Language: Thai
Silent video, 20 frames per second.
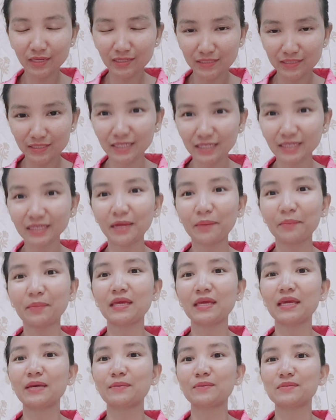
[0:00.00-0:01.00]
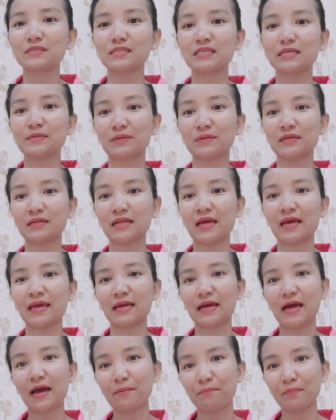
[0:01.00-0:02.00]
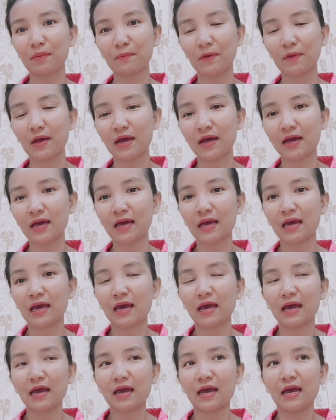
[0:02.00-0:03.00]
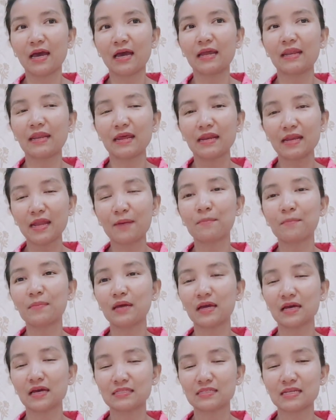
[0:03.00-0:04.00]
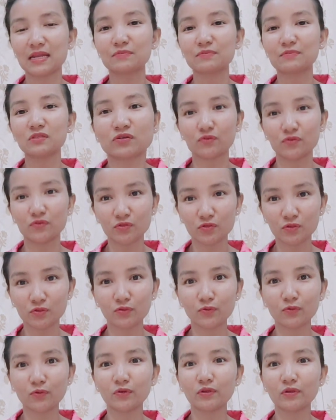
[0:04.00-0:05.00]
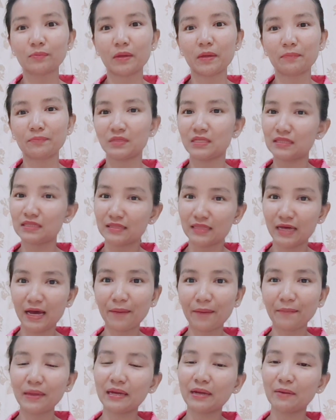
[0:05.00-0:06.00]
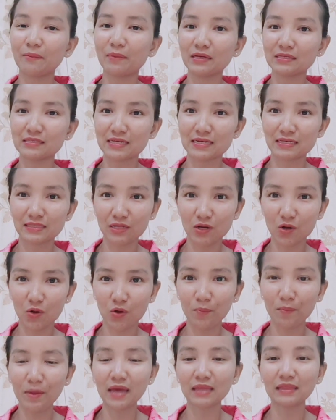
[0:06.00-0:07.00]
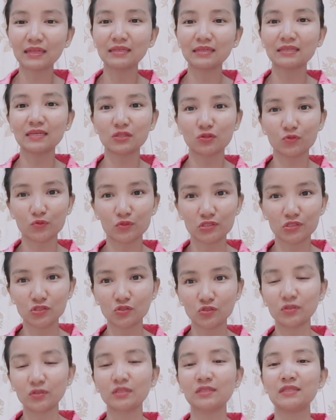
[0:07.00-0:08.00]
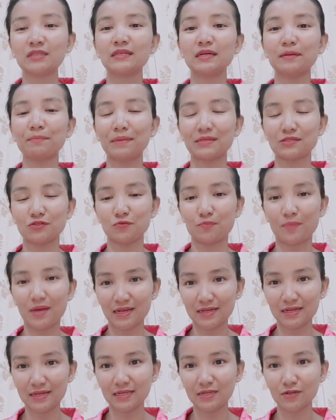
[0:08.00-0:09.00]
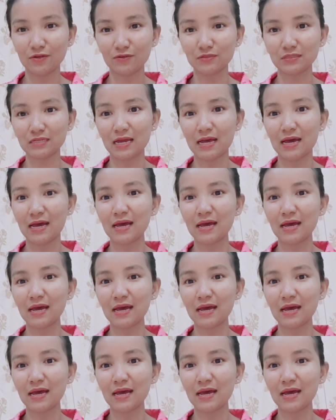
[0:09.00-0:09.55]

ที่แต่มีเอฟซีเพื่อนหายค่ำแบบว่าอ่า แนะนำและก็สนับสนุนเนาะทุกคนแบบติดตามให้กำลังใจตลอดมาตั้งแต่ต้นจนถึงปัจจุบันนี้เนาะจ้า